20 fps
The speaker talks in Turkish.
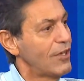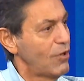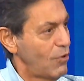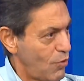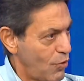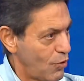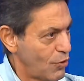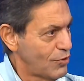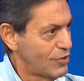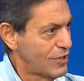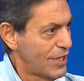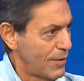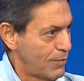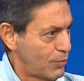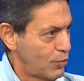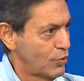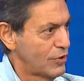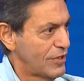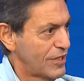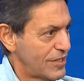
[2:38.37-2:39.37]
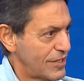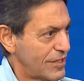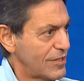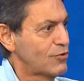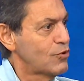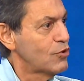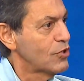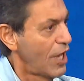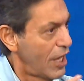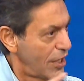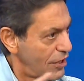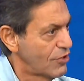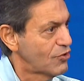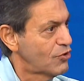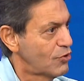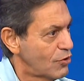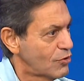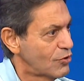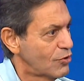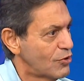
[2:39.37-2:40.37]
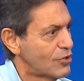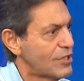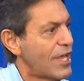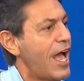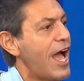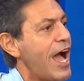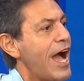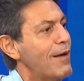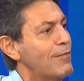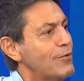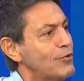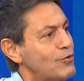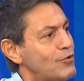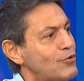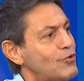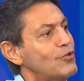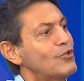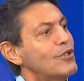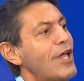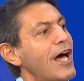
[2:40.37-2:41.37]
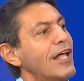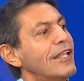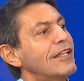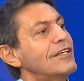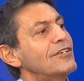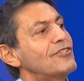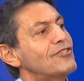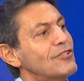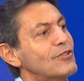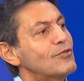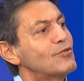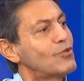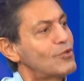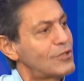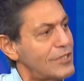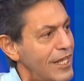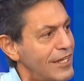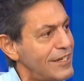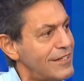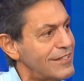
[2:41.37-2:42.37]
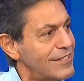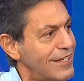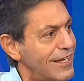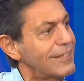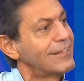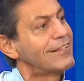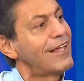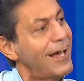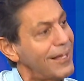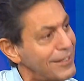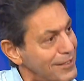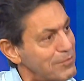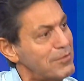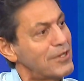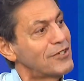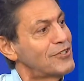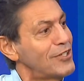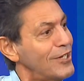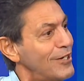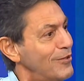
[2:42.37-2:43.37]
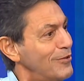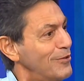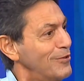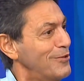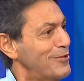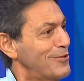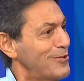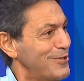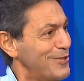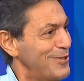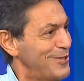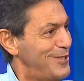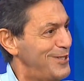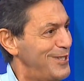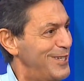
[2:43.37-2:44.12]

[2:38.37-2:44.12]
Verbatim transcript: o yüzden buradasınız çünkü evet. anlaşıyorsunuz. Ama düşünün anlayışınız yükselirse daha da başarılı Harika. olursunuz.